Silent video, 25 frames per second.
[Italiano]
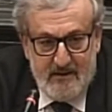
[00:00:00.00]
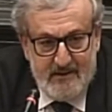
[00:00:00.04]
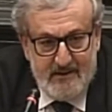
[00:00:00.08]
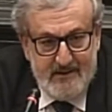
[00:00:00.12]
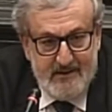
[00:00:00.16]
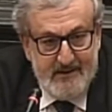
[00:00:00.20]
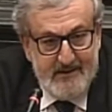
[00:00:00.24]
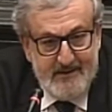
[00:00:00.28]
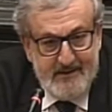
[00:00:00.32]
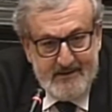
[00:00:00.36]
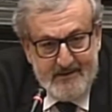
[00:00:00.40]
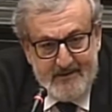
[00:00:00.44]

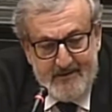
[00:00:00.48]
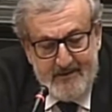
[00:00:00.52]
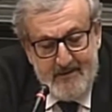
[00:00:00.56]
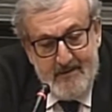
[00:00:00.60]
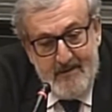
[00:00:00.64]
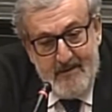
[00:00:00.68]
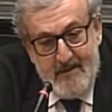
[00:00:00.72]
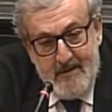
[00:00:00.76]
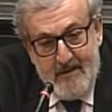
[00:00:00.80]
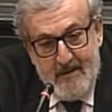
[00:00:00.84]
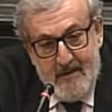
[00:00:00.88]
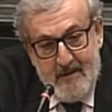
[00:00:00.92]
eh,
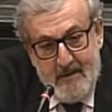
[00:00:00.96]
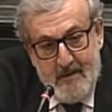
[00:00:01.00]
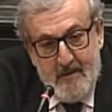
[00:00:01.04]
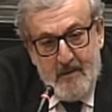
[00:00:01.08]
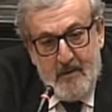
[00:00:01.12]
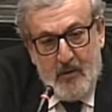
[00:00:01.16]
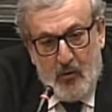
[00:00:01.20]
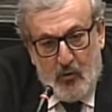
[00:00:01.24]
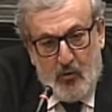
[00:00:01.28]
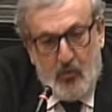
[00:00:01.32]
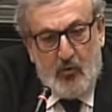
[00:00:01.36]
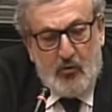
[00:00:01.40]

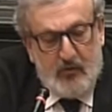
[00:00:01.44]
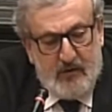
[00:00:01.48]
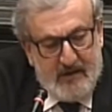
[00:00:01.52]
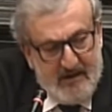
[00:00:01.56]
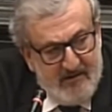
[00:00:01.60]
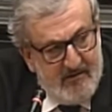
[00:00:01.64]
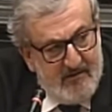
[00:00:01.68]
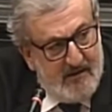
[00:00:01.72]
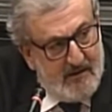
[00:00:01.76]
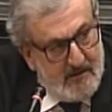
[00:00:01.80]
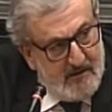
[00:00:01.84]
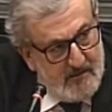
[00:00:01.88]

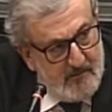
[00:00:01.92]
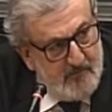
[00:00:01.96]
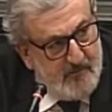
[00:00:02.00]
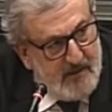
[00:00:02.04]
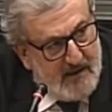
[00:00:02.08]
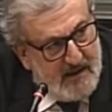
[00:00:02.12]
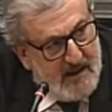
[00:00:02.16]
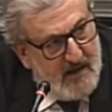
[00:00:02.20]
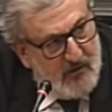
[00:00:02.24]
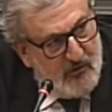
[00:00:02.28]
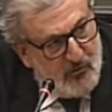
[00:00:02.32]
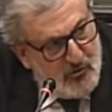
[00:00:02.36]
occorreva
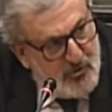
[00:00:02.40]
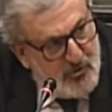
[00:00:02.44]
per la